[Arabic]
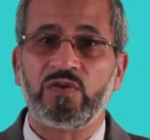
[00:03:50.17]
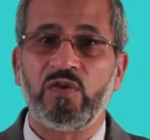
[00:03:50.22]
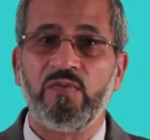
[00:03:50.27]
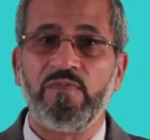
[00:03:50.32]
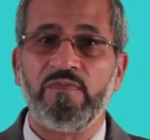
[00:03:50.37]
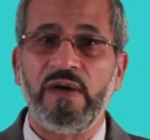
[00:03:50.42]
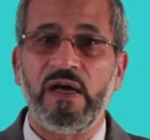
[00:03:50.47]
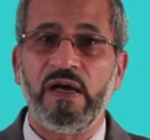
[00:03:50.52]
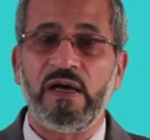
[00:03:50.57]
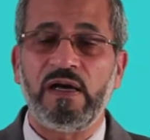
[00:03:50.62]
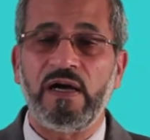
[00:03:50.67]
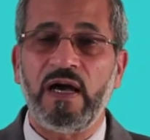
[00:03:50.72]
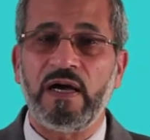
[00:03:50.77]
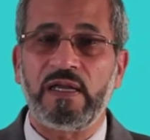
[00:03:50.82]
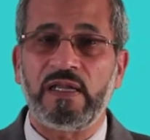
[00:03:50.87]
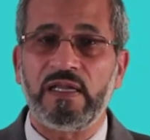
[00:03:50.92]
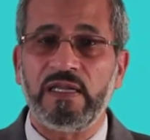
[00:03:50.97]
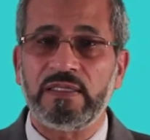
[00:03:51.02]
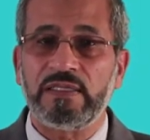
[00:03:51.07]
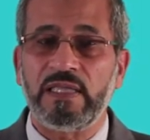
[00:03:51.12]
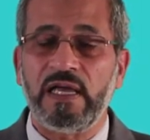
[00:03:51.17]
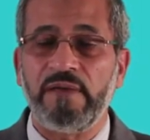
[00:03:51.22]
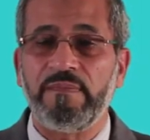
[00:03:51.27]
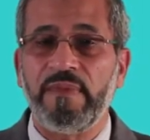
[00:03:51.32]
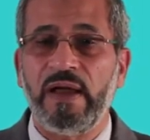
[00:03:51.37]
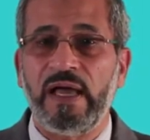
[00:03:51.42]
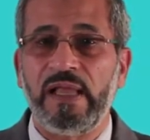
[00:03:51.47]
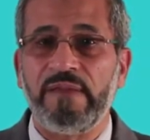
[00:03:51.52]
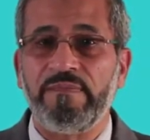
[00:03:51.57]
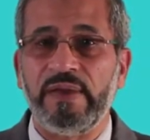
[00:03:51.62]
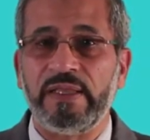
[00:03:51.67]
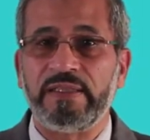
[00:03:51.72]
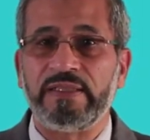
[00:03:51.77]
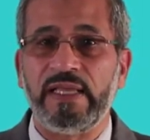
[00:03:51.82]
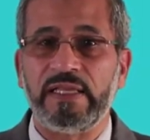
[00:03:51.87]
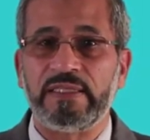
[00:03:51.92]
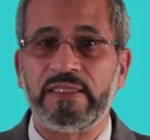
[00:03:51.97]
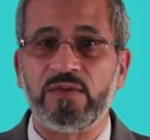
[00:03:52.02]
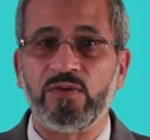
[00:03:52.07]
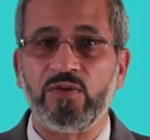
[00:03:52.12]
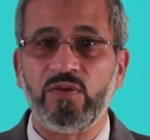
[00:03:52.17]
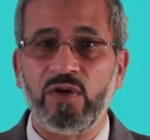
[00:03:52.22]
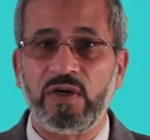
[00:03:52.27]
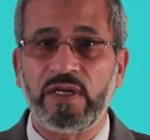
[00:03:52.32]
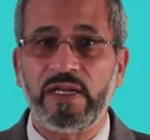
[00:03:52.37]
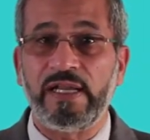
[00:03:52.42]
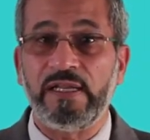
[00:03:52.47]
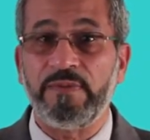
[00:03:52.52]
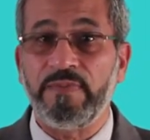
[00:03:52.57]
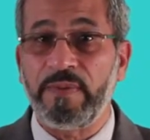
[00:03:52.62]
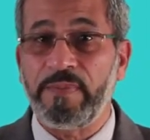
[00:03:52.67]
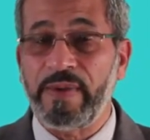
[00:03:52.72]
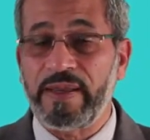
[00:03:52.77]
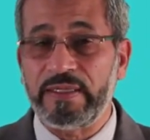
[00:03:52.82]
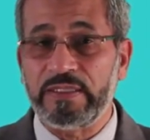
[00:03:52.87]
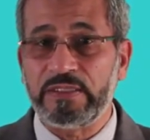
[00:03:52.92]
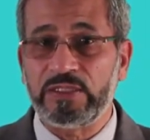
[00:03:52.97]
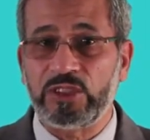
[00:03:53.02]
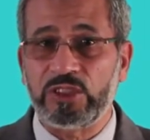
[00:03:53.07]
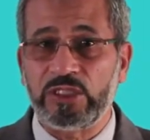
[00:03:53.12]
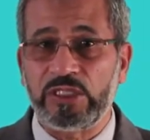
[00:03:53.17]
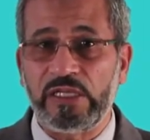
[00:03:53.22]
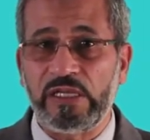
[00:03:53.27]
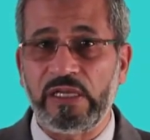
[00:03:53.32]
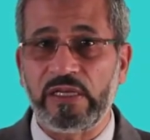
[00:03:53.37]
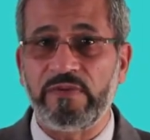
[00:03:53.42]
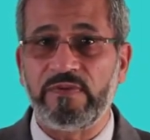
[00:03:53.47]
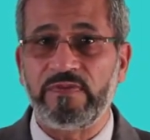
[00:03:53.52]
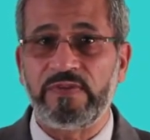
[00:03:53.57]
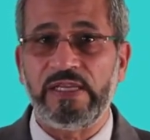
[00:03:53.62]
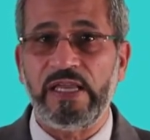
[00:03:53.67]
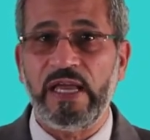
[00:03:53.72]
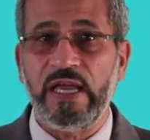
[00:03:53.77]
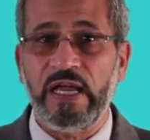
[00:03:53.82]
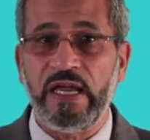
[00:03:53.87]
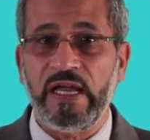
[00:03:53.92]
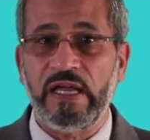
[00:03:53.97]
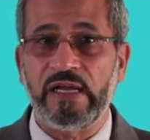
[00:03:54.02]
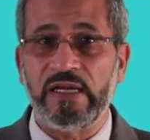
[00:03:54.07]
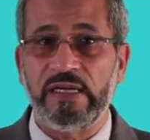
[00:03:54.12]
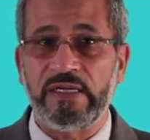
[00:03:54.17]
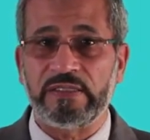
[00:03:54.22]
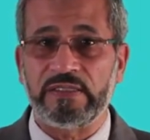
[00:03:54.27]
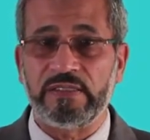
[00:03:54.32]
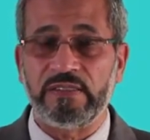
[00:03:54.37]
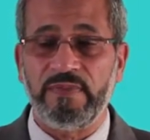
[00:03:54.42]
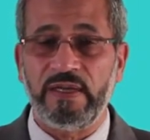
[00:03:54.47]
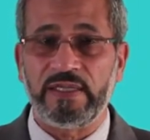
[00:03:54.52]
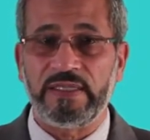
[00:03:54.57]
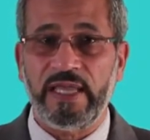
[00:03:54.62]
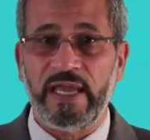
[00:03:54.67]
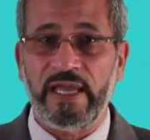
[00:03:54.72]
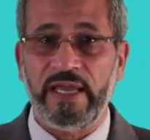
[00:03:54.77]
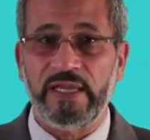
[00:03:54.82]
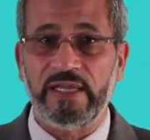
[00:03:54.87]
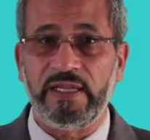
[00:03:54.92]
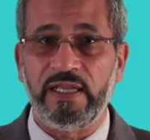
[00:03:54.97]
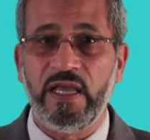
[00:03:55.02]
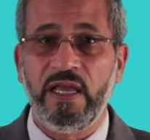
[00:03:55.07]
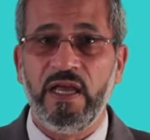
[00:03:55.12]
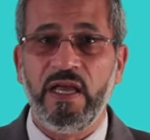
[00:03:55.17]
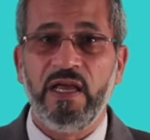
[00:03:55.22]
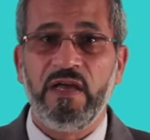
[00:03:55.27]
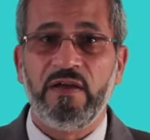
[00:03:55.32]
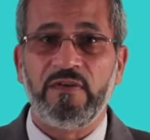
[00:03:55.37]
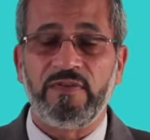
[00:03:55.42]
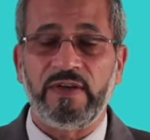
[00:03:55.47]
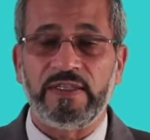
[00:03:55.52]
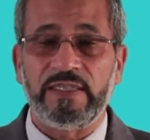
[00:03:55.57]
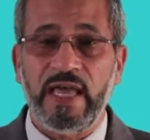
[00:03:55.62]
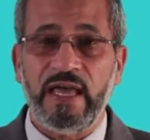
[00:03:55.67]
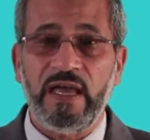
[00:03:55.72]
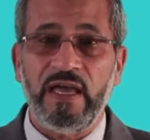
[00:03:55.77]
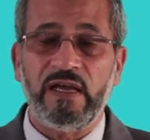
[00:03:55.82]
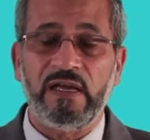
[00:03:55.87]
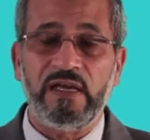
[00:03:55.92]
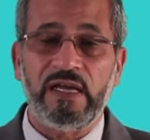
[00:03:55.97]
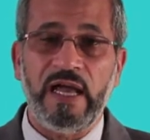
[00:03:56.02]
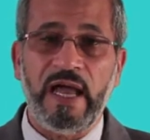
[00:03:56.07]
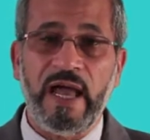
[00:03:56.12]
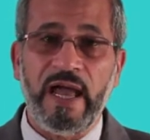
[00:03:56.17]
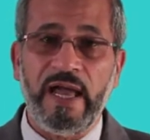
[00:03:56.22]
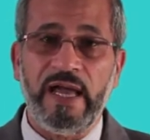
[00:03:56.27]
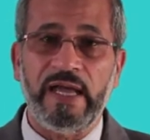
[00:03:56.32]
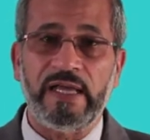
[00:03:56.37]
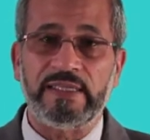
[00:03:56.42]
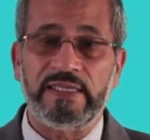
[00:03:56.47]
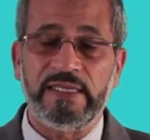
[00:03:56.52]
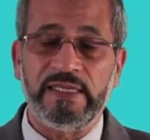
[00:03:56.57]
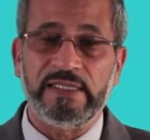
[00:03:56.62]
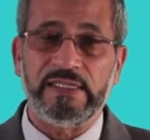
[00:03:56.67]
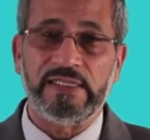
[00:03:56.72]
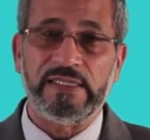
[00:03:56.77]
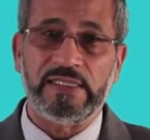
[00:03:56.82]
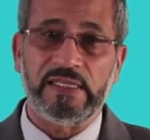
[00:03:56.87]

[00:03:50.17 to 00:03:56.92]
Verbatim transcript: ثم اخلطها مع البندات الاخرى اللي ما بينش فيها ارتباط عالي فده احد